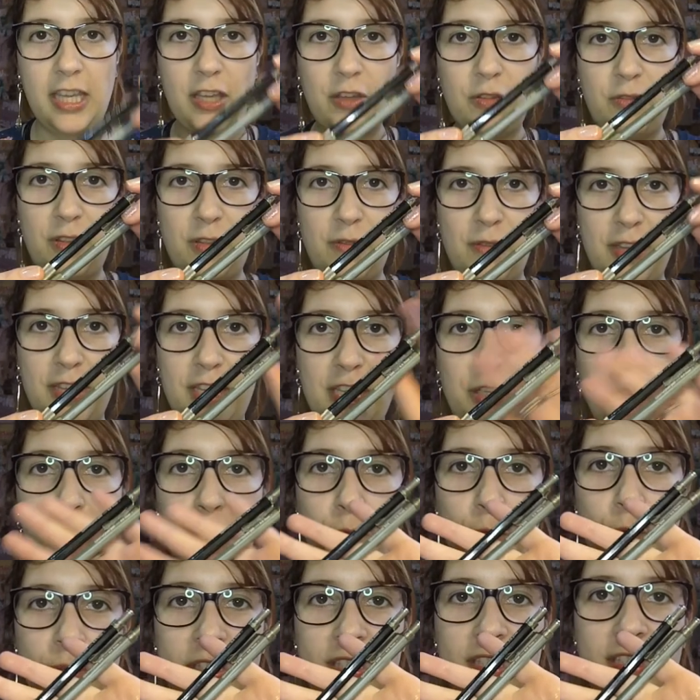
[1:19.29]
eu tenho aqui
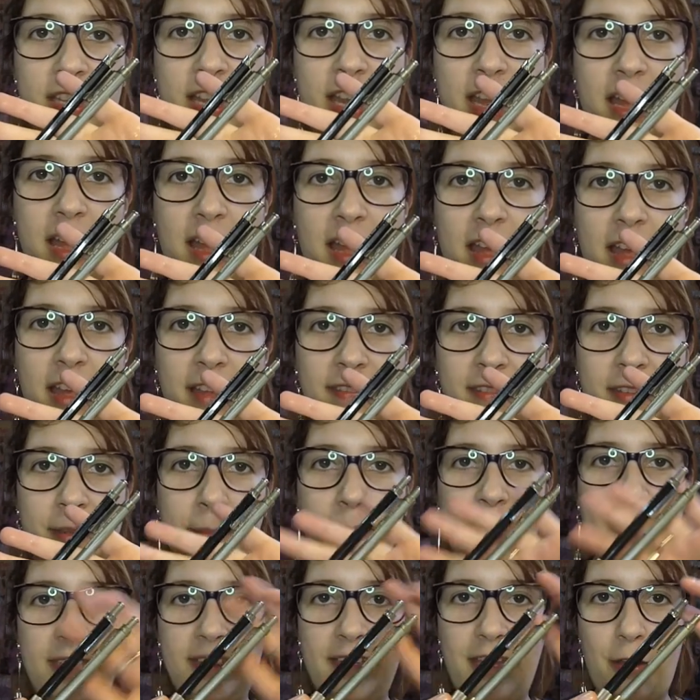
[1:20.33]
duas da, da
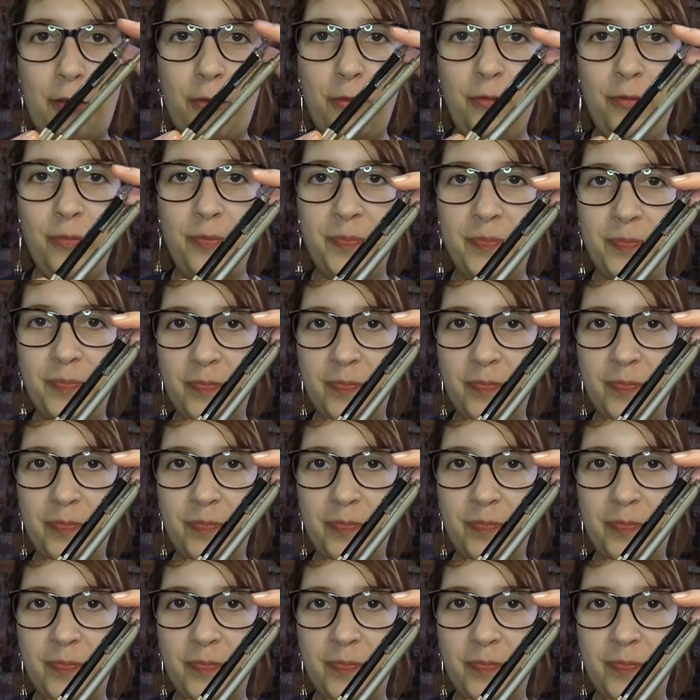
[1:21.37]
Pintel.